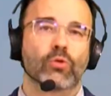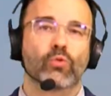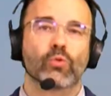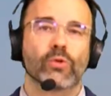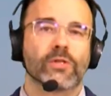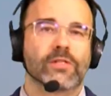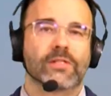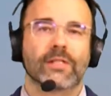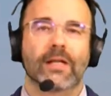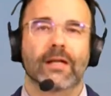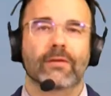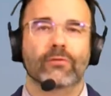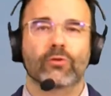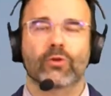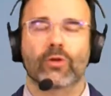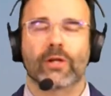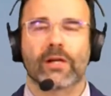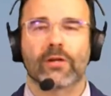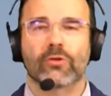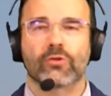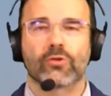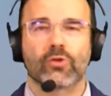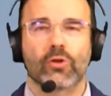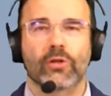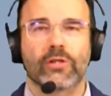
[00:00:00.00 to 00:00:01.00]
cui si lavora,
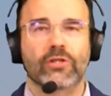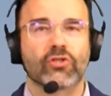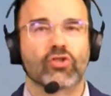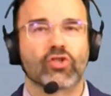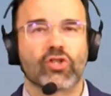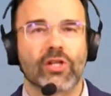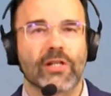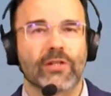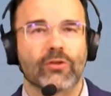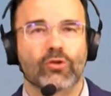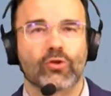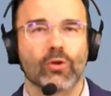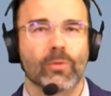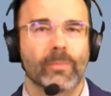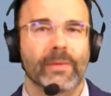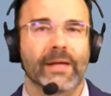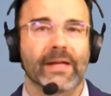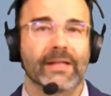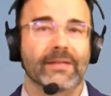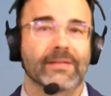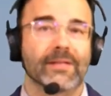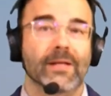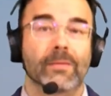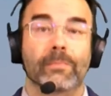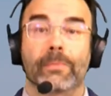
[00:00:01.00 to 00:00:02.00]
non so, in 100
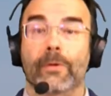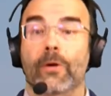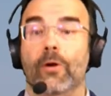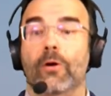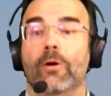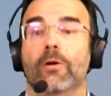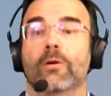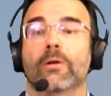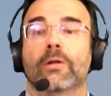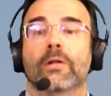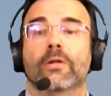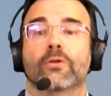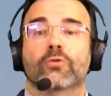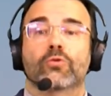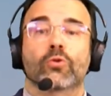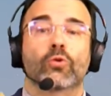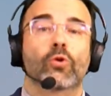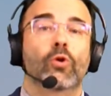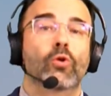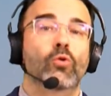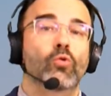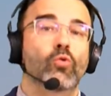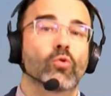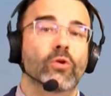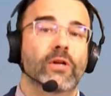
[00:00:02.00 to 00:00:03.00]
metri, però sono
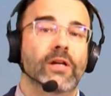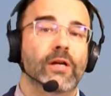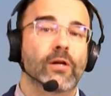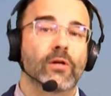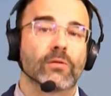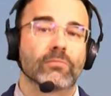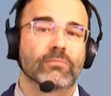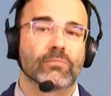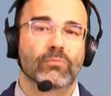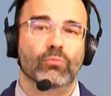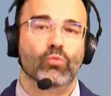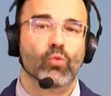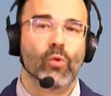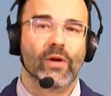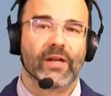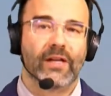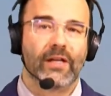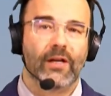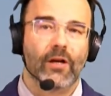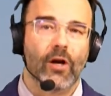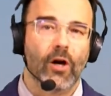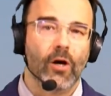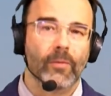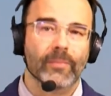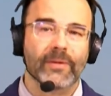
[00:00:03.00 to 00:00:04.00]
lunghi 2
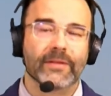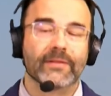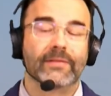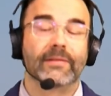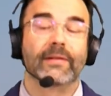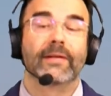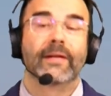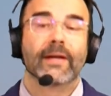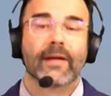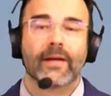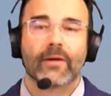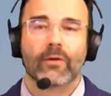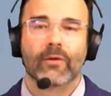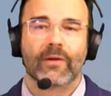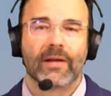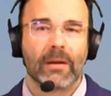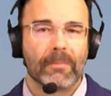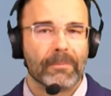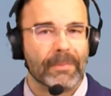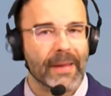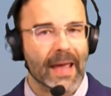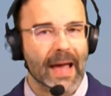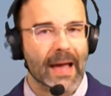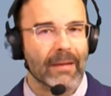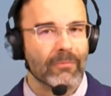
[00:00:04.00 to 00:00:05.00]
km e non
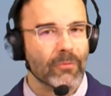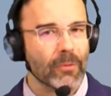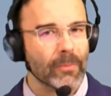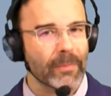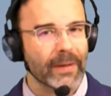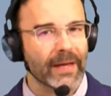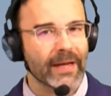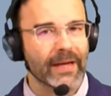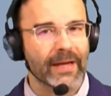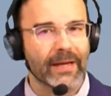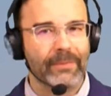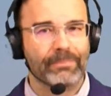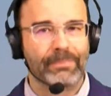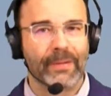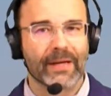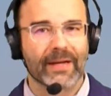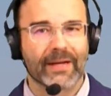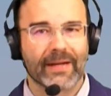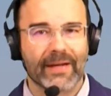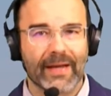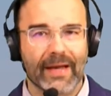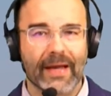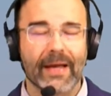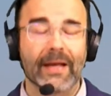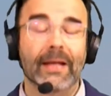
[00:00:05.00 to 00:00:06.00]
capiamo bene
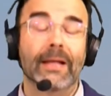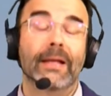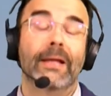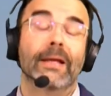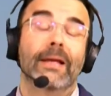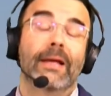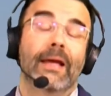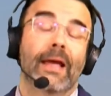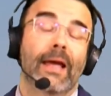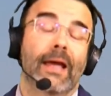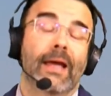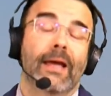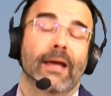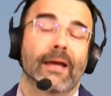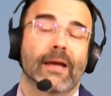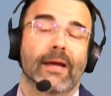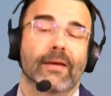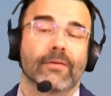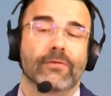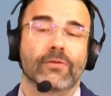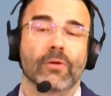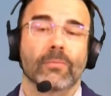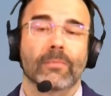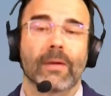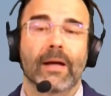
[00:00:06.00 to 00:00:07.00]
perché. E,
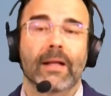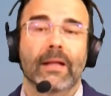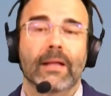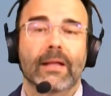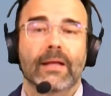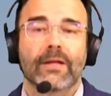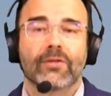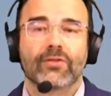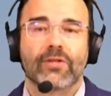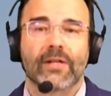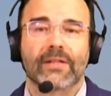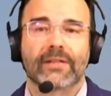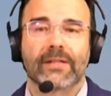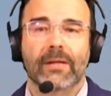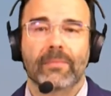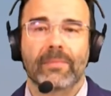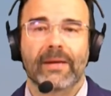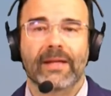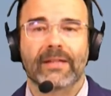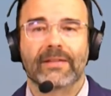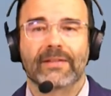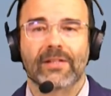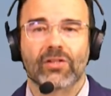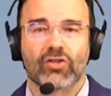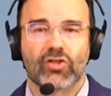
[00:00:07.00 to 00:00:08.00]
insomma,
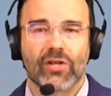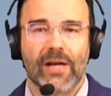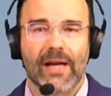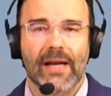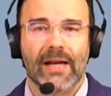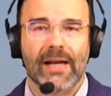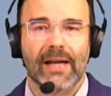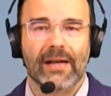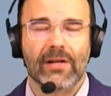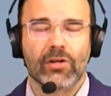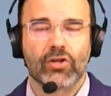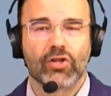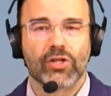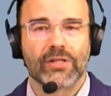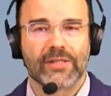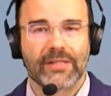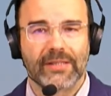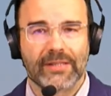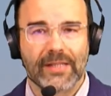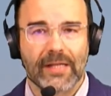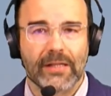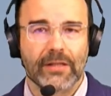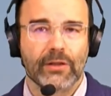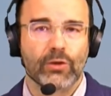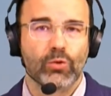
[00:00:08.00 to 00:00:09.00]
certamente c'è la
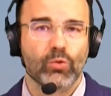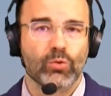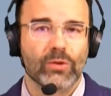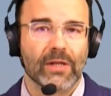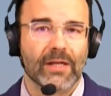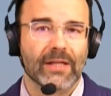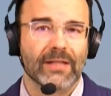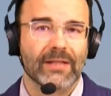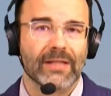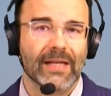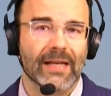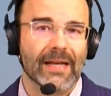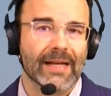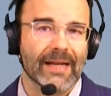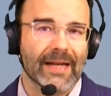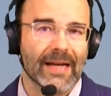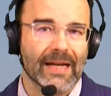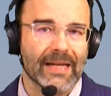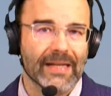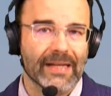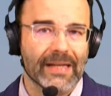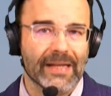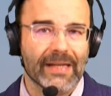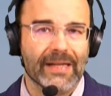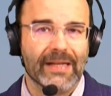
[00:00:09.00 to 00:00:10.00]
necessità di chiudere delle
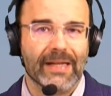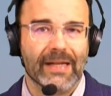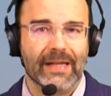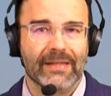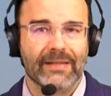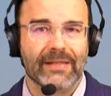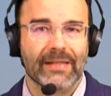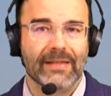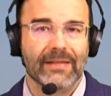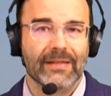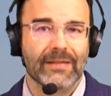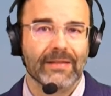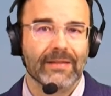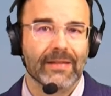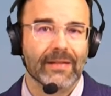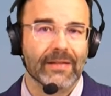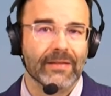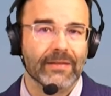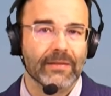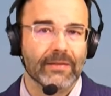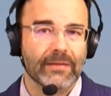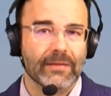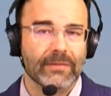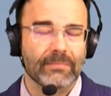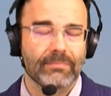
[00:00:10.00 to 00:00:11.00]
gallerie, dei,
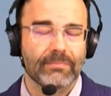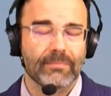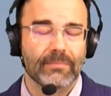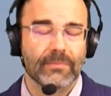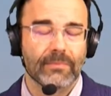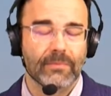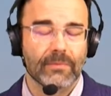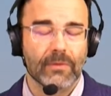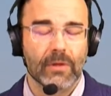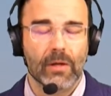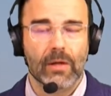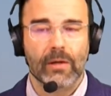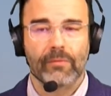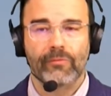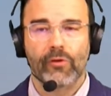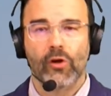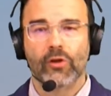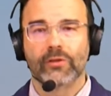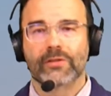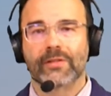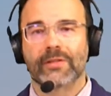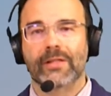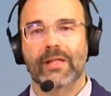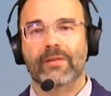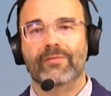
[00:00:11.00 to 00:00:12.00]
dei, a
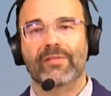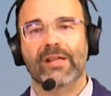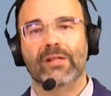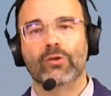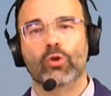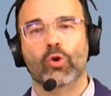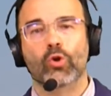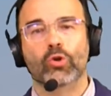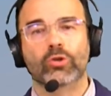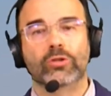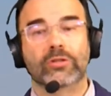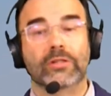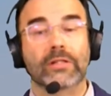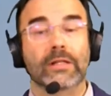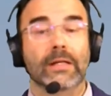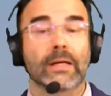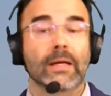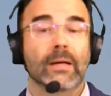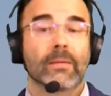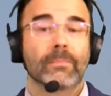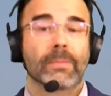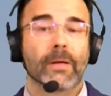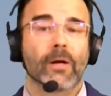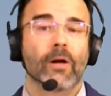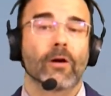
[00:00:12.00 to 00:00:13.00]
volte dei viadotti,
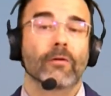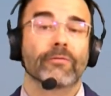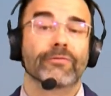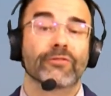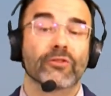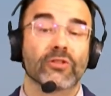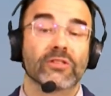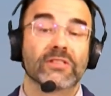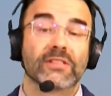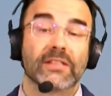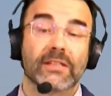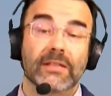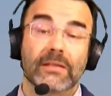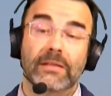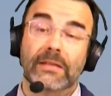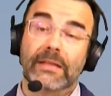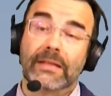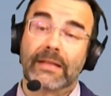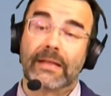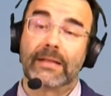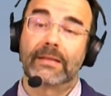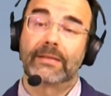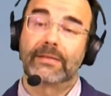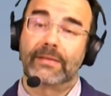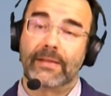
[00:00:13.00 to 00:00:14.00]
però forse i
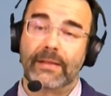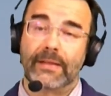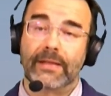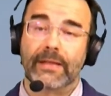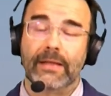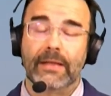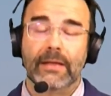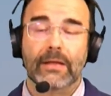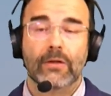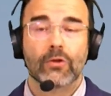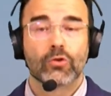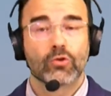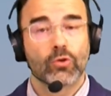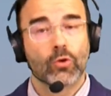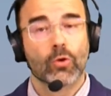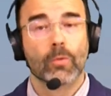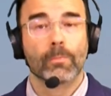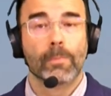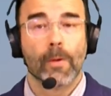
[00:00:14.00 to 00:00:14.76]
cantieri sono un